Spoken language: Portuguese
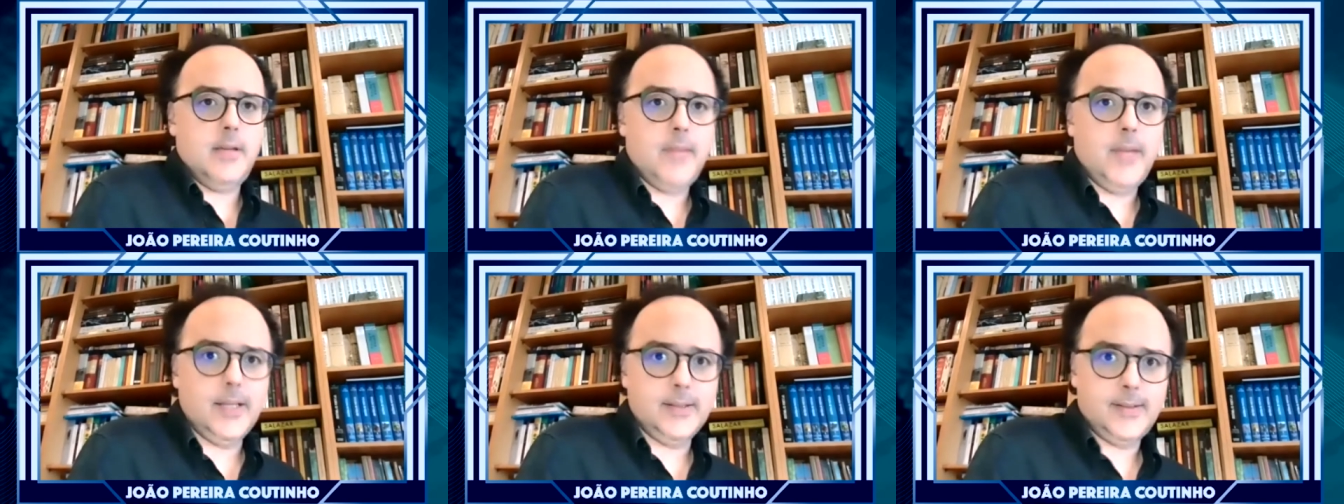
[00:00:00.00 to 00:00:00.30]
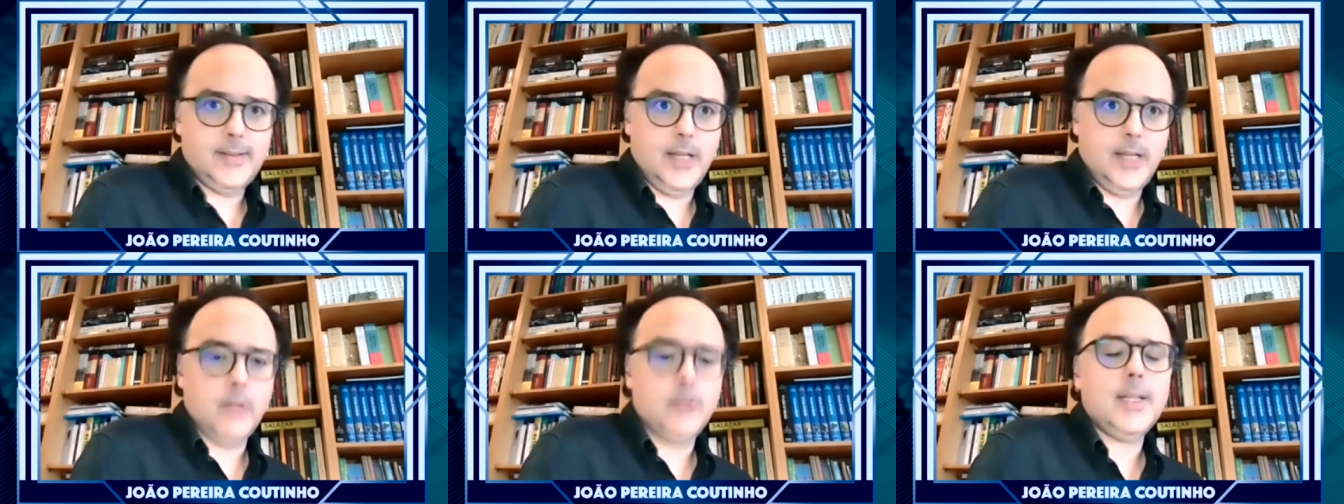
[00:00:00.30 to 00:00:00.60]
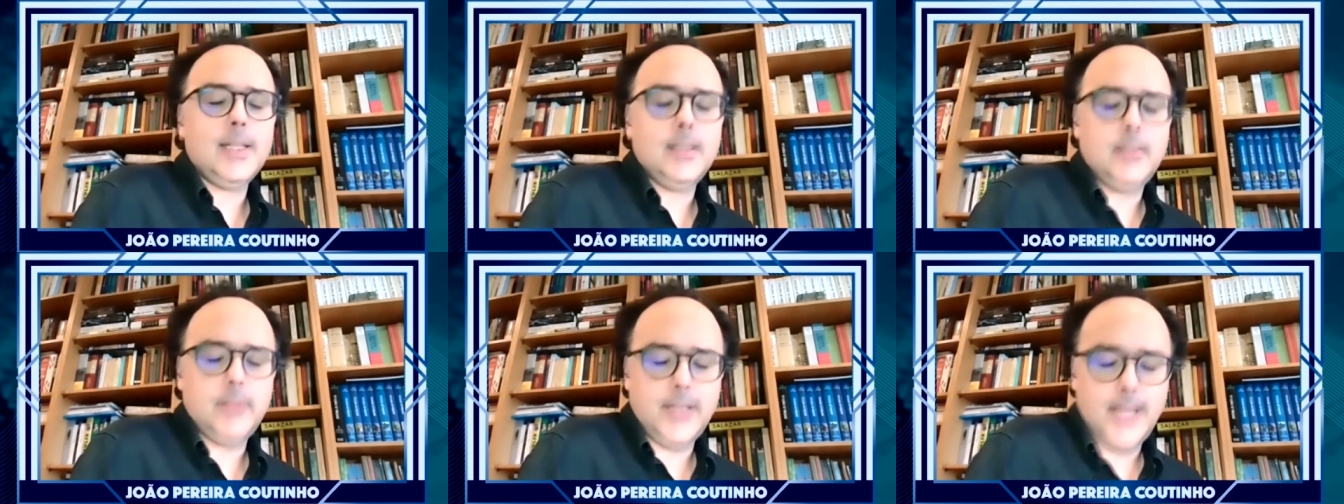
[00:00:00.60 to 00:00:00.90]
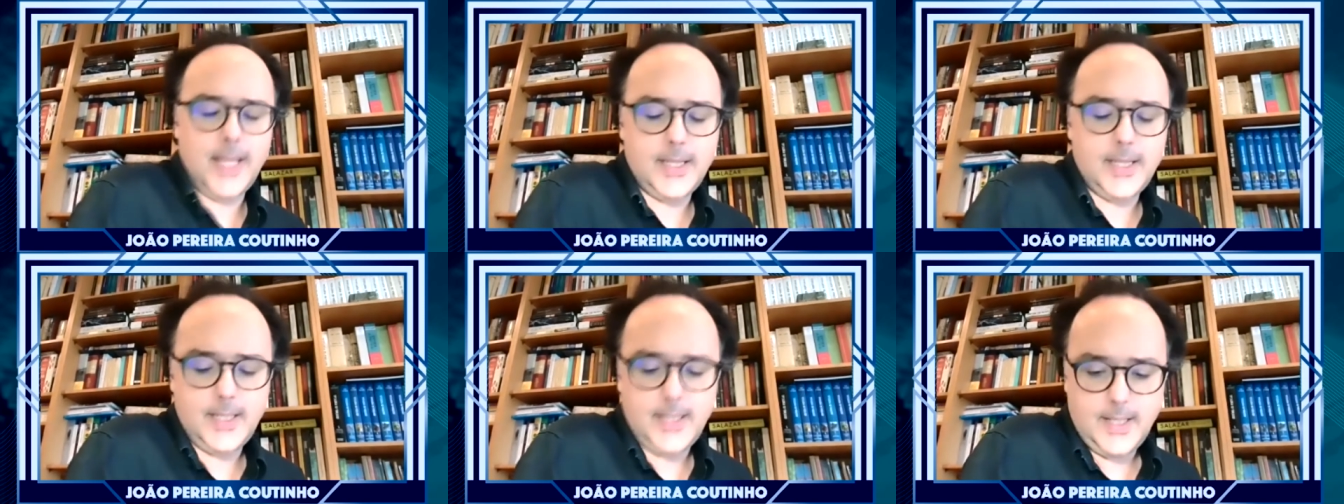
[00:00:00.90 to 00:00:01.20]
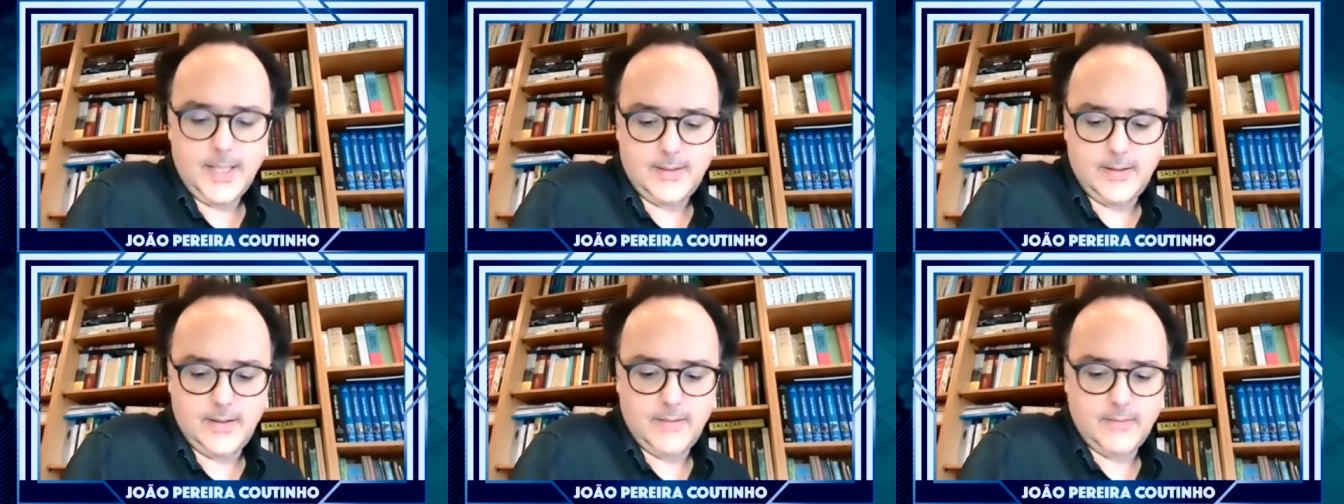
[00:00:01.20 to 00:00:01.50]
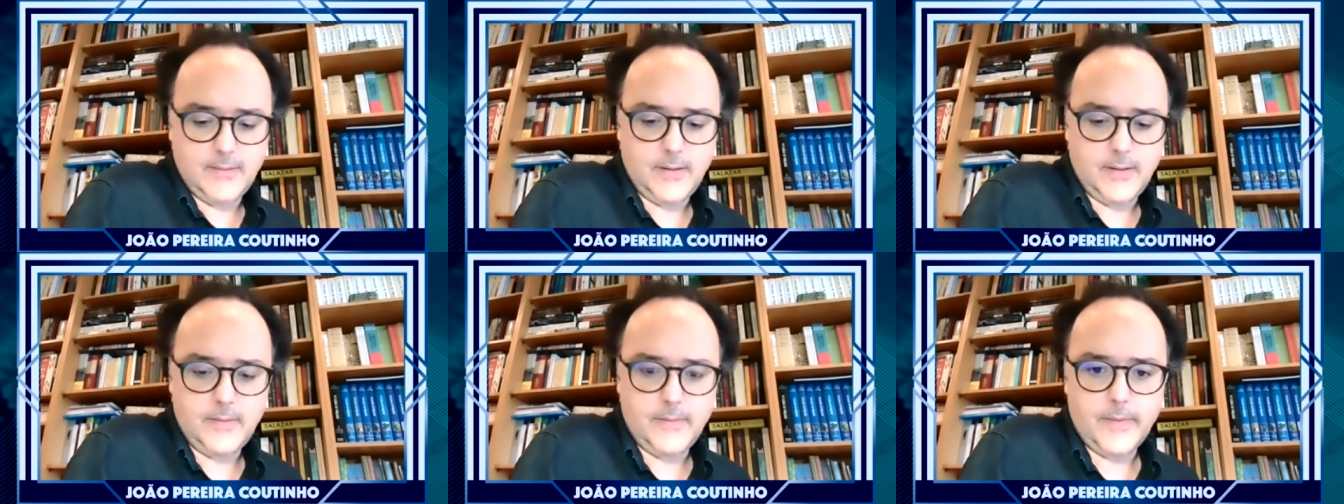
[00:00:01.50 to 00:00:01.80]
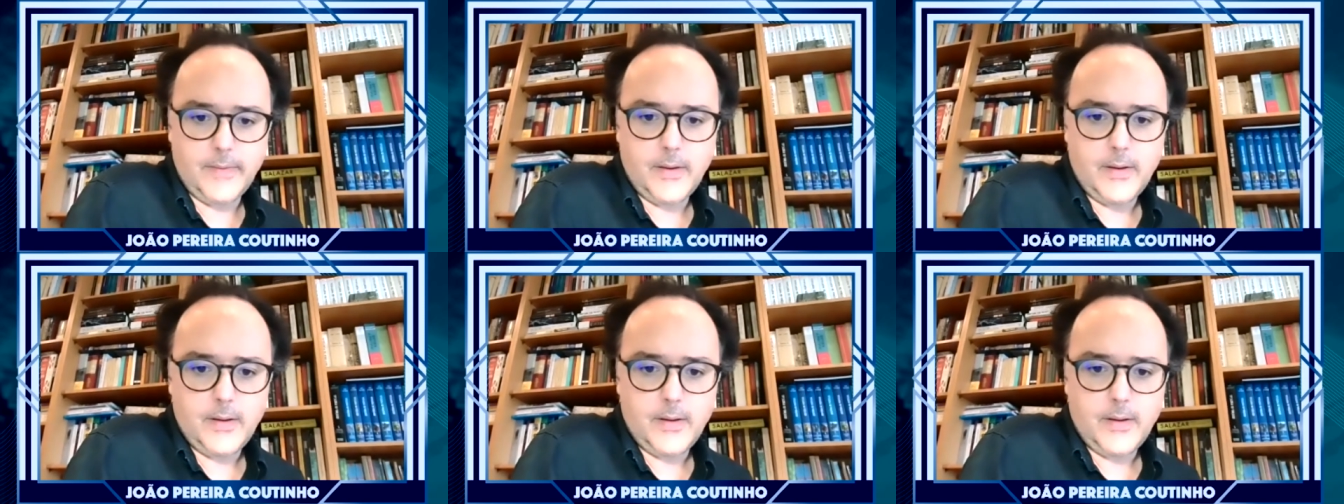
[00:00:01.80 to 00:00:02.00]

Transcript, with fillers: dimensão da liberdade negativa.